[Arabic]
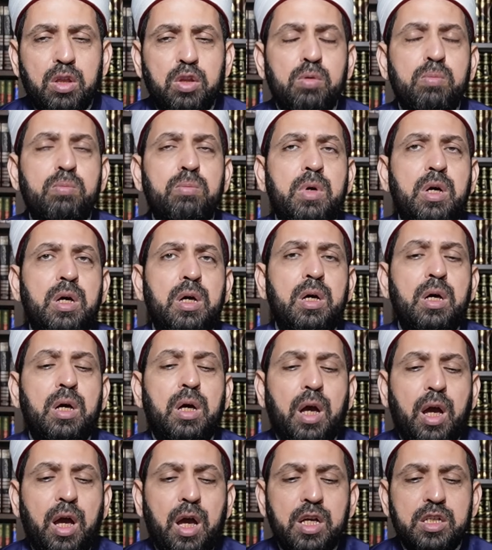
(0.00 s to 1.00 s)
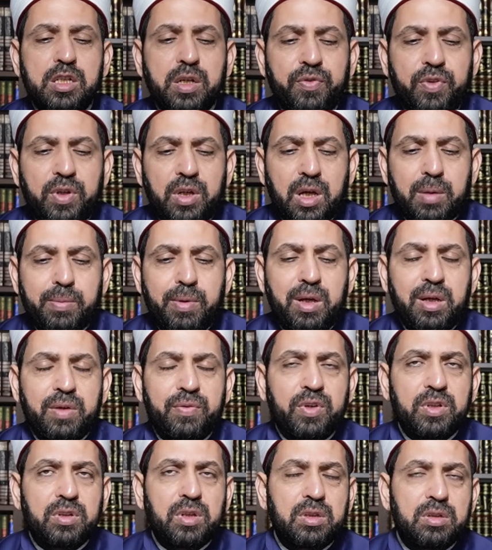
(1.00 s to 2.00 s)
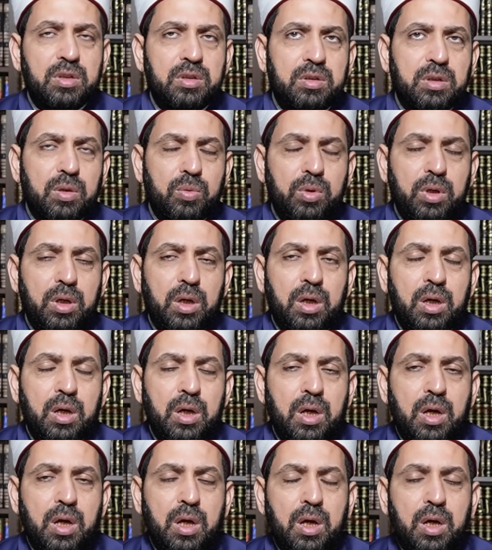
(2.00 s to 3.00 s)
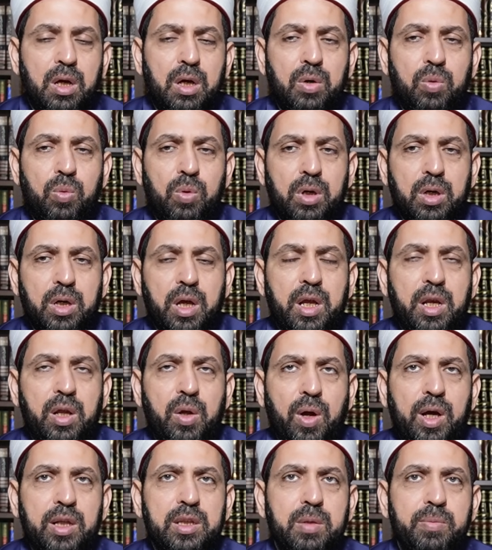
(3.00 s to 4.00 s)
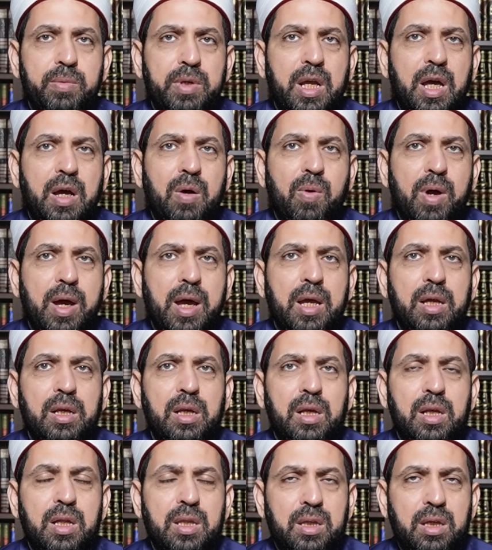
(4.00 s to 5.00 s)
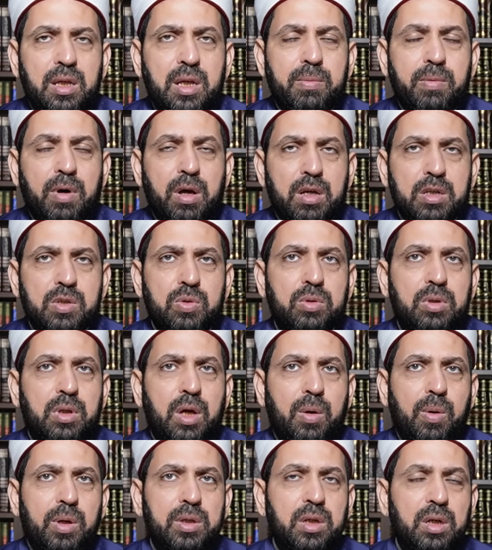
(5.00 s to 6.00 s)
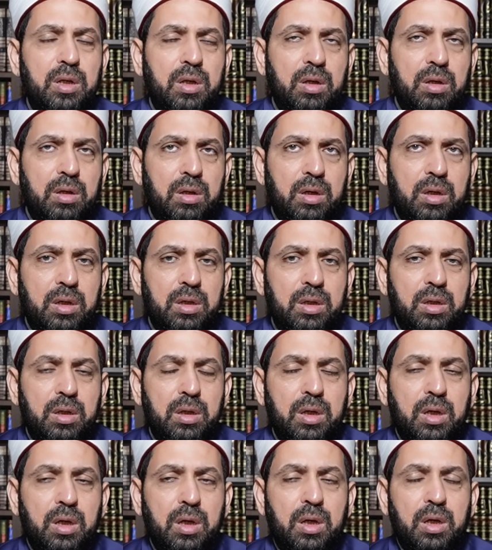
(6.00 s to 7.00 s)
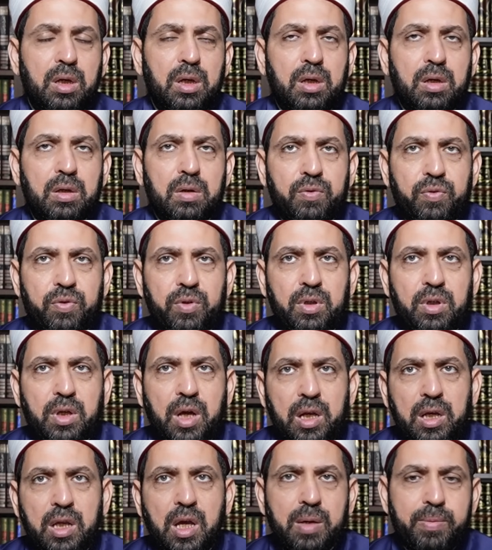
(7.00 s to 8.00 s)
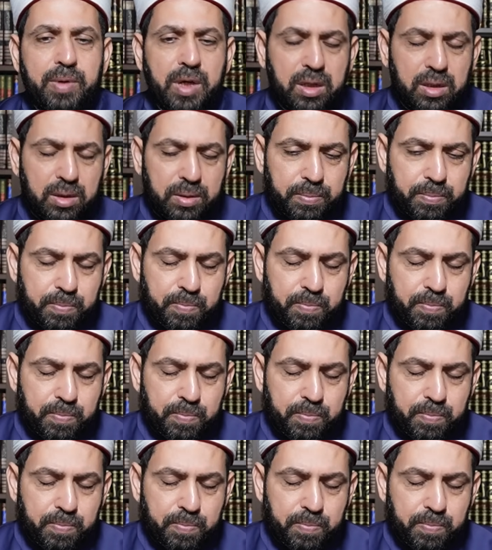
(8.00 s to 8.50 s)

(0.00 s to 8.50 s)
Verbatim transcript: ثم عاش في اليابان لفترة طويلة وكان يعد من أوائل الذين مارسوا الدعوة إلى الله في اليابان